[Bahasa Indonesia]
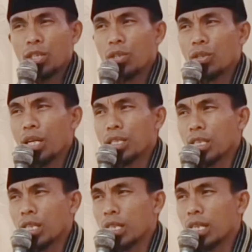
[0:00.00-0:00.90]
ti orang
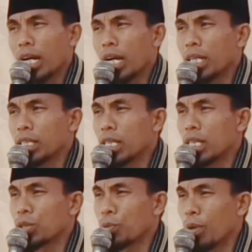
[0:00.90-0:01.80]
seh sajian area,
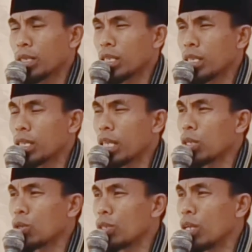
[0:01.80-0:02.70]
sajian semak, sajian
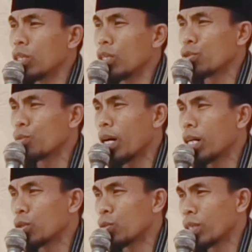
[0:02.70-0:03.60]
takok da Allah
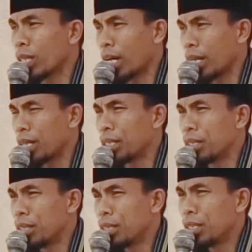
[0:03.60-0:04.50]
subhanahu wa ta'ala.
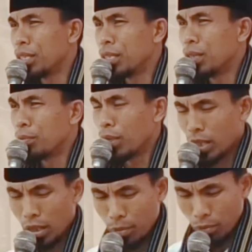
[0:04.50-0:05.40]
Ben
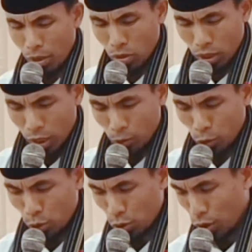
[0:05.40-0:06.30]
kalaban barokana
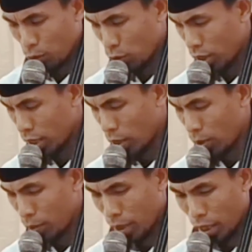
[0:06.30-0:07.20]
fujuk semua ke kau
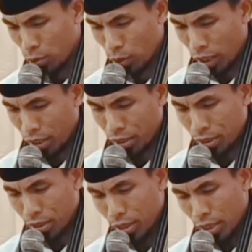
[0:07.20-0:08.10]
leban ajunan.
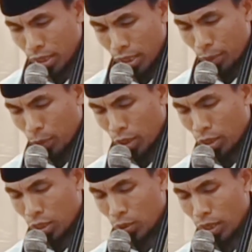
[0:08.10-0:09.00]

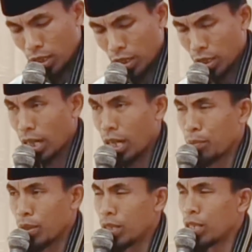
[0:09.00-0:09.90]
Ibadat ti orang seh
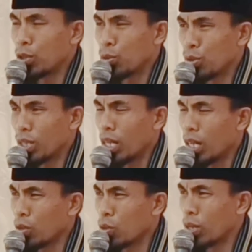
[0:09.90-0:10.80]
selamat dari tunyah,
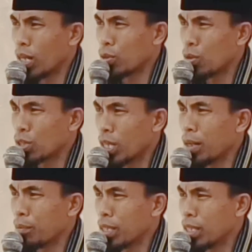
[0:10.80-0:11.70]
langkong-langkong
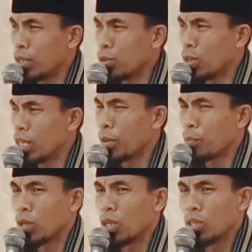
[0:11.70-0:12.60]
selamat ia junan
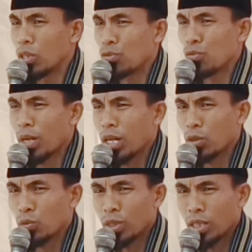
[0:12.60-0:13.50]
naipun Allah
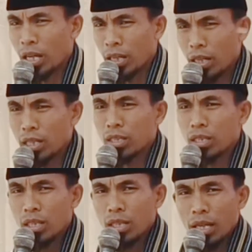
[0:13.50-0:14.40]
subhanahu wa ta'ala.
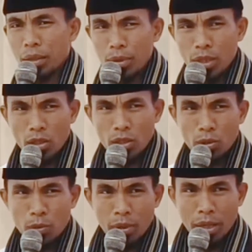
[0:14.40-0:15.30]
Amin
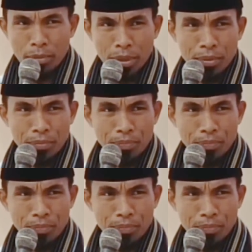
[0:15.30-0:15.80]
Allahumma amin.